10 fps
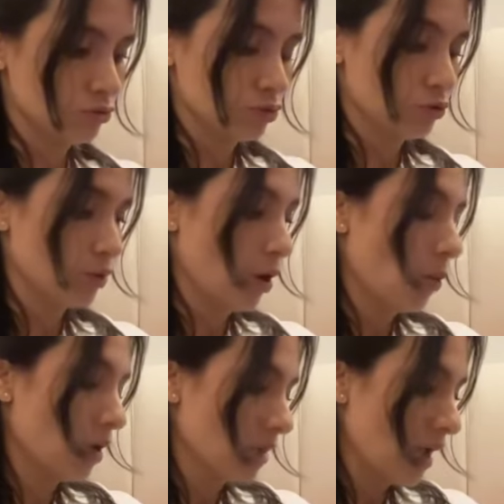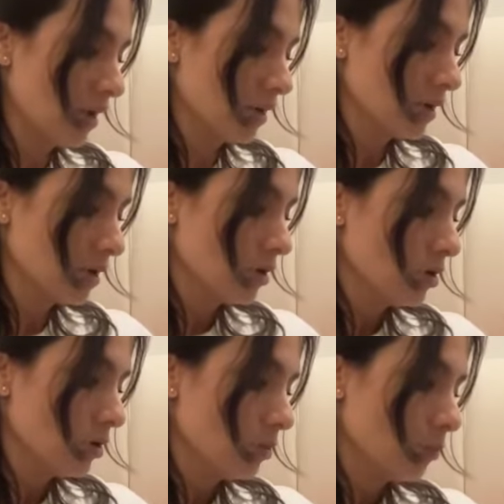los voy a guardar
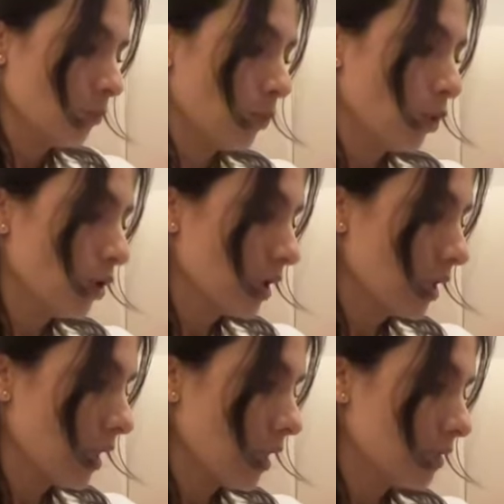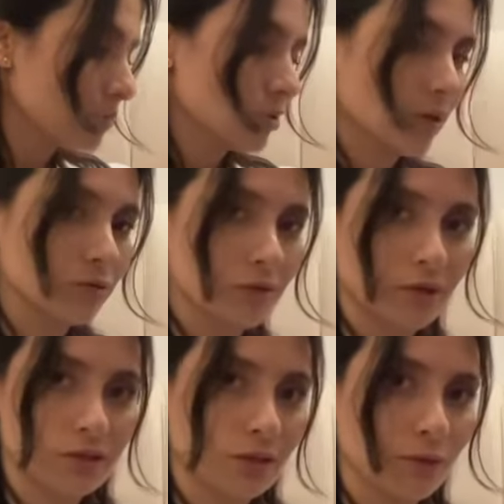porque son
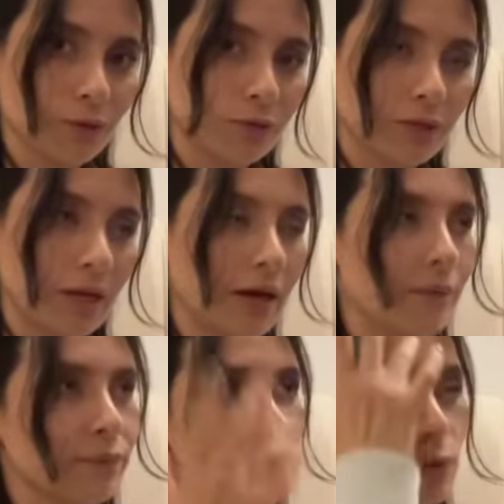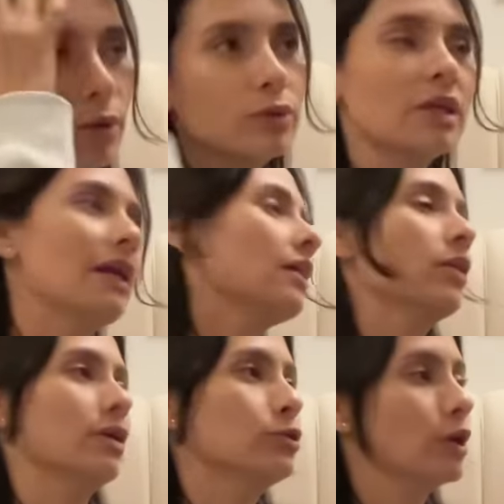azules y no me gusta, no me gusta la
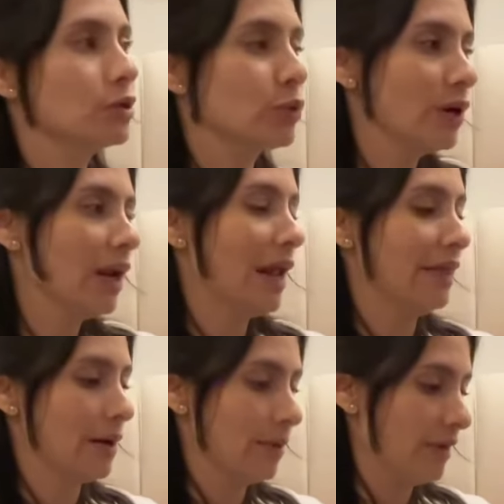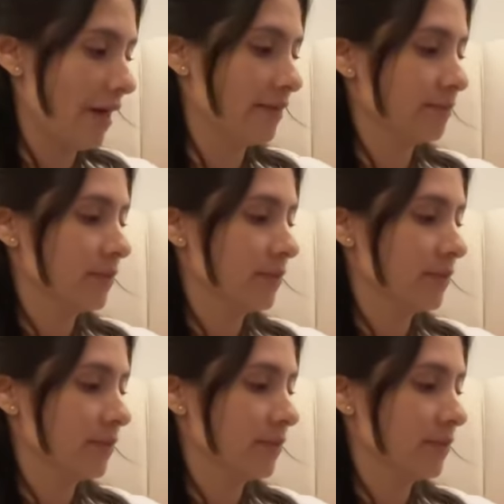decoración azul en la Navidad.